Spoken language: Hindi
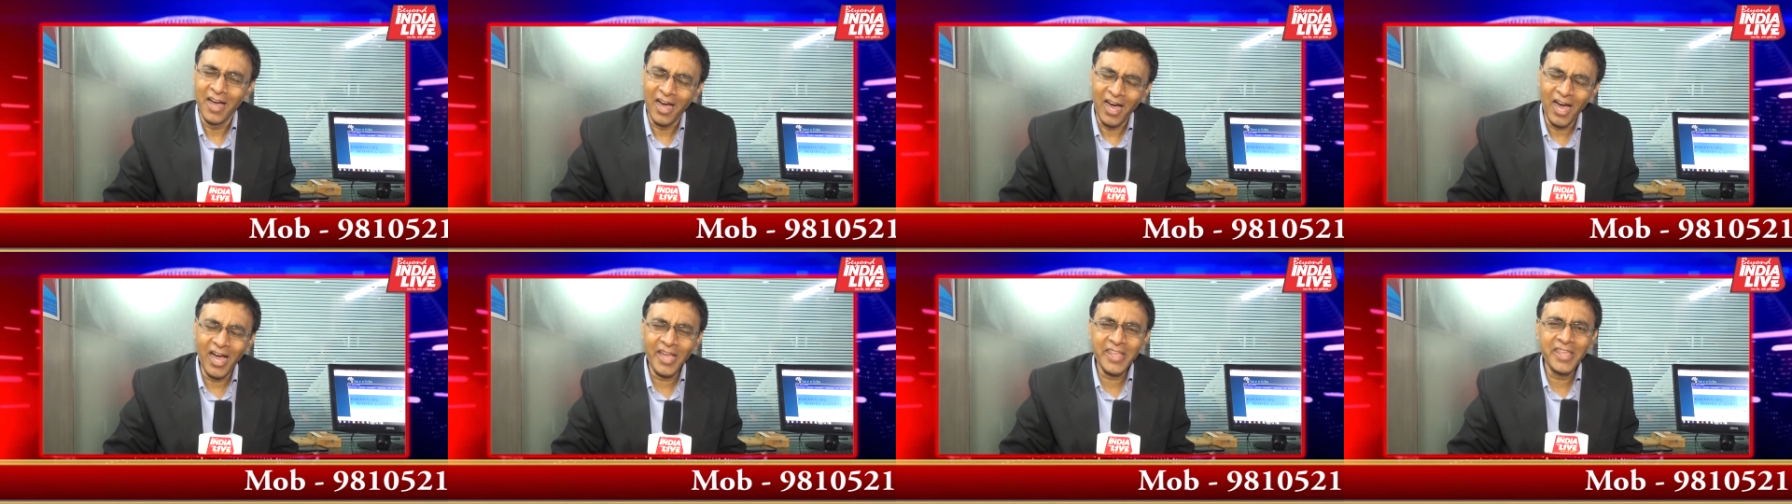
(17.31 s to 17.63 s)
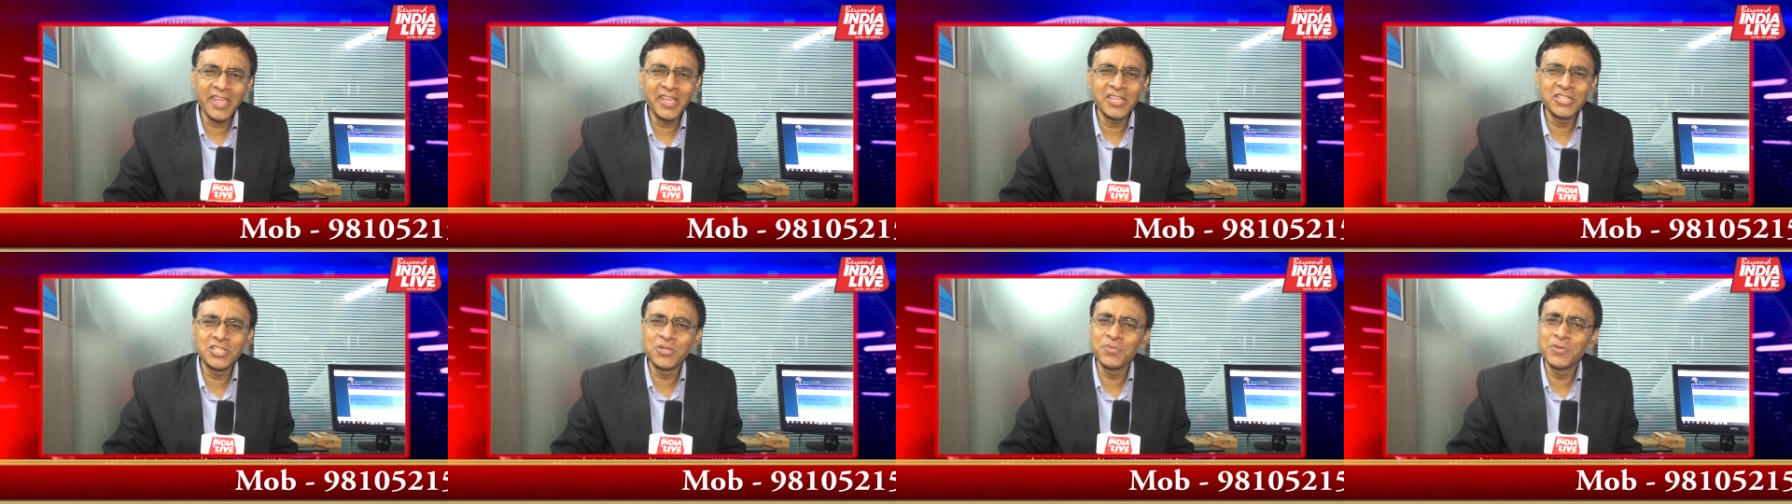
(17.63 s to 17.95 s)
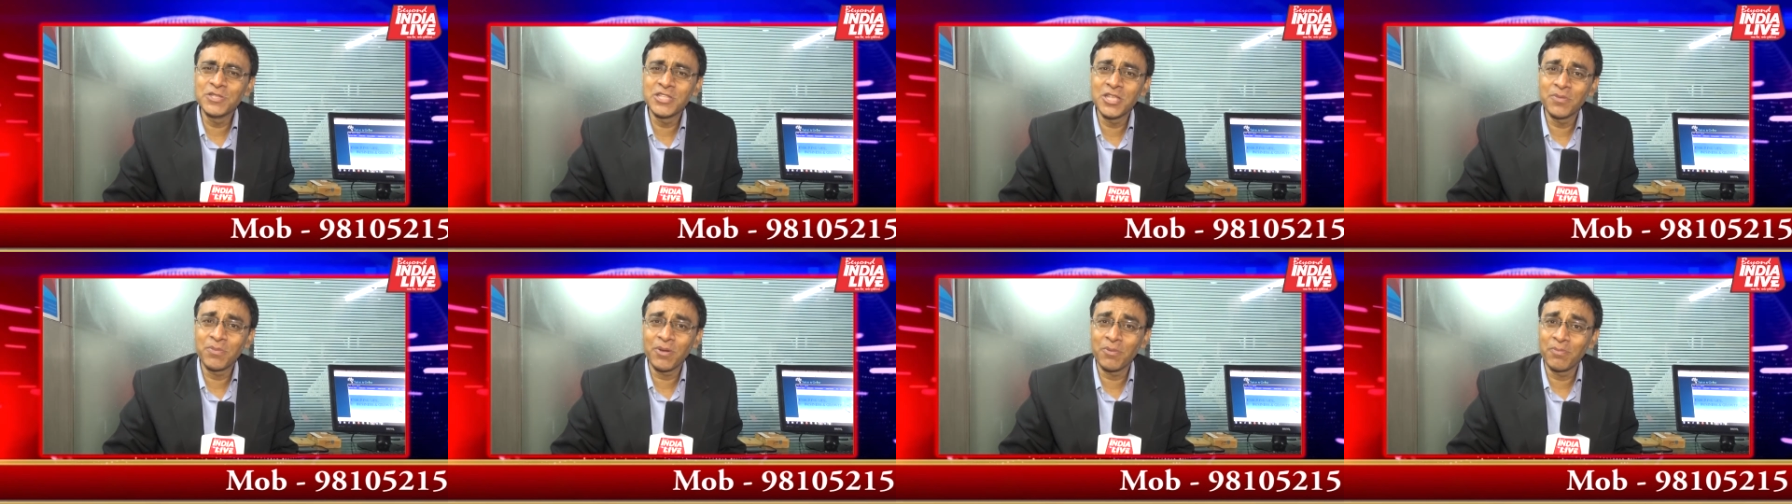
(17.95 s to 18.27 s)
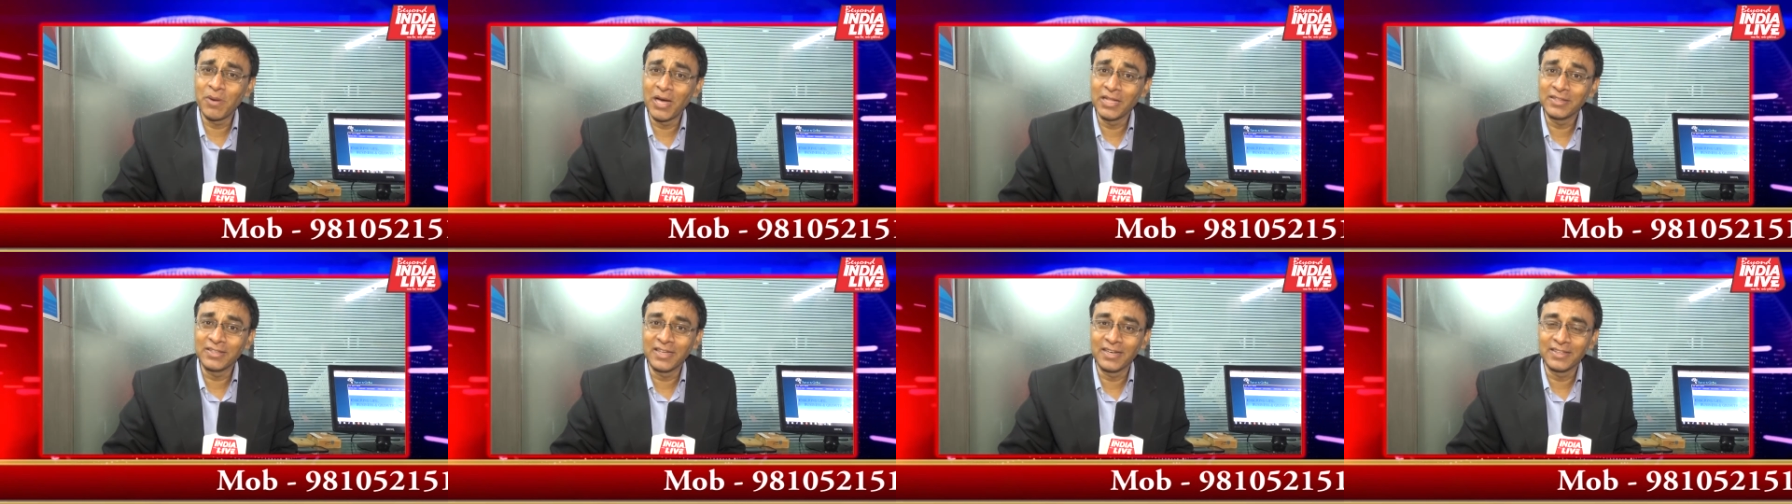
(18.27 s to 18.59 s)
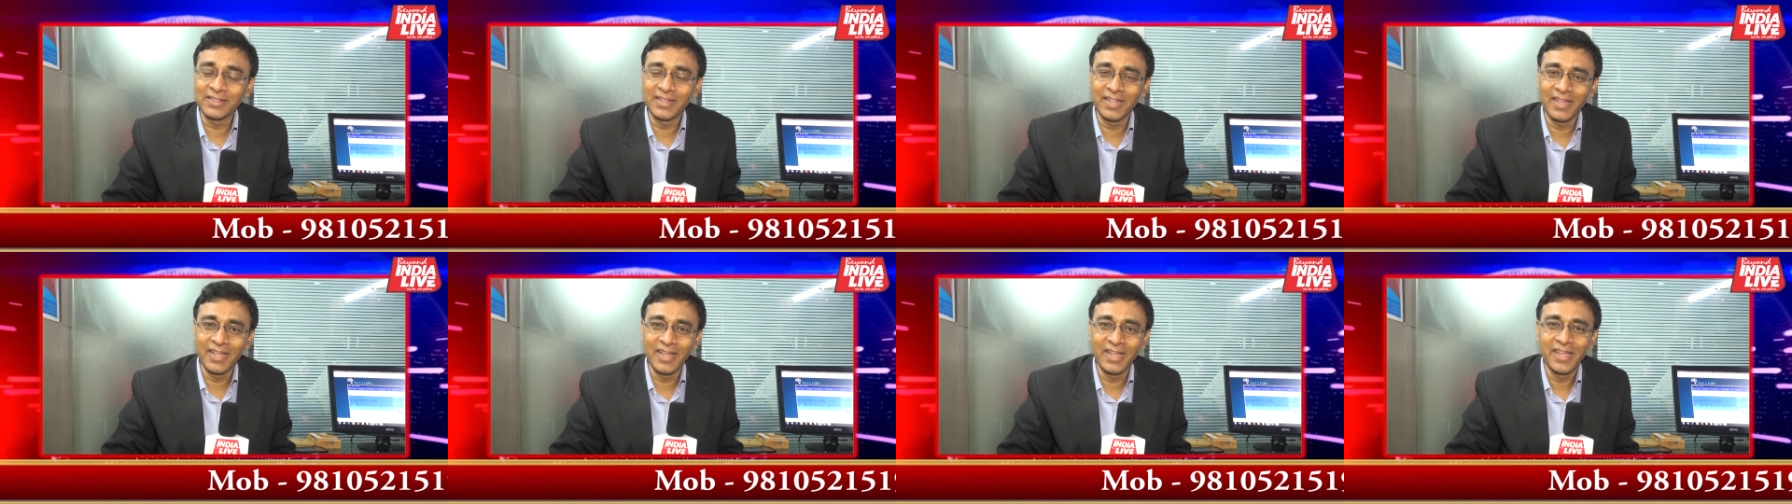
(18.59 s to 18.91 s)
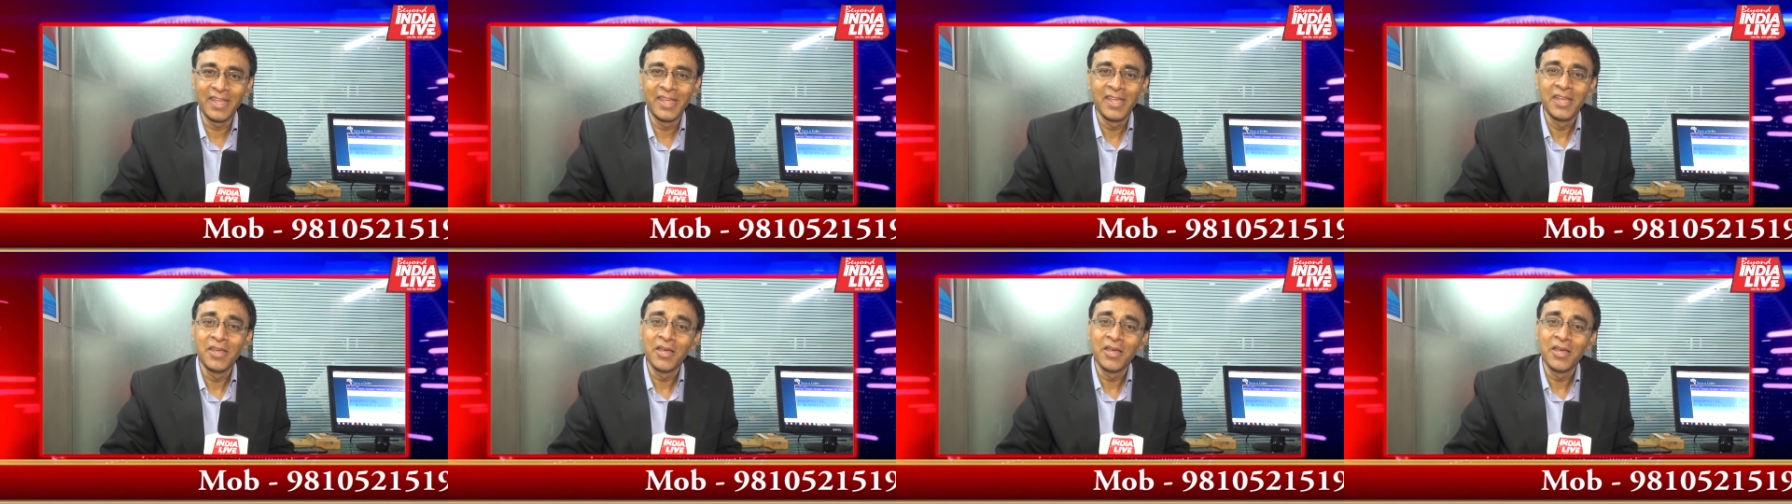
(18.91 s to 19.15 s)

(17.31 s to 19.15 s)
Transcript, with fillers: आइए इसी विषय पर बात करते हैं